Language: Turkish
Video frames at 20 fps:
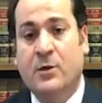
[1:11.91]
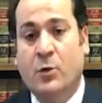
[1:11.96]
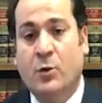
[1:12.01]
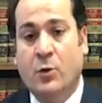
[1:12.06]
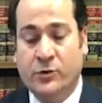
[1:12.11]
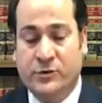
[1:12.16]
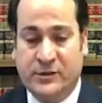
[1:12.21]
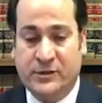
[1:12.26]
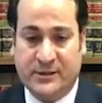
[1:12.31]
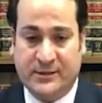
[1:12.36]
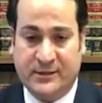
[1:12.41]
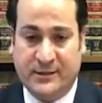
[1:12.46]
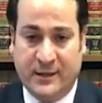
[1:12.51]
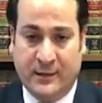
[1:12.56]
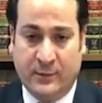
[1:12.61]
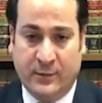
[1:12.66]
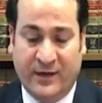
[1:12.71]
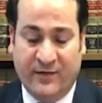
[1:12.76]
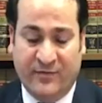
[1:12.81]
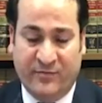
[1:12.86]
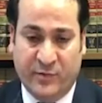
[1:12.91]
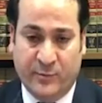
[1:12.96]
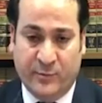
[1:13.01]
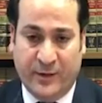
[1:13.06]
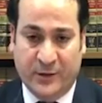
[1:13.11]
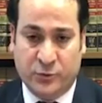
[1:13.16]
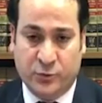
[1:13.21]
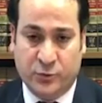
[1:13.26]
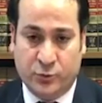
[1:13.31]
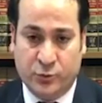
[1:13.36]
öncelikle F1
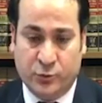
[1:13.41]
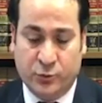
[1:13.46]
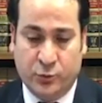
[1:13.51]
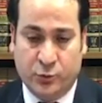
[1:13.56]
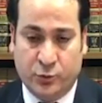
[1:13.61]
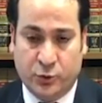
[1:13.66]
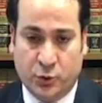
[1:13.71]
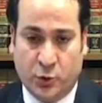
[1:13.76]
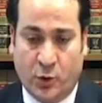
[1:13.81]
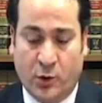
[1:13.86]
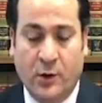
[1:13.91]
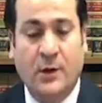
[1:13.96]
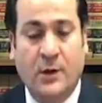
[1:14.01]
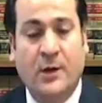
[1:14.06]
başvurusu düşüyor.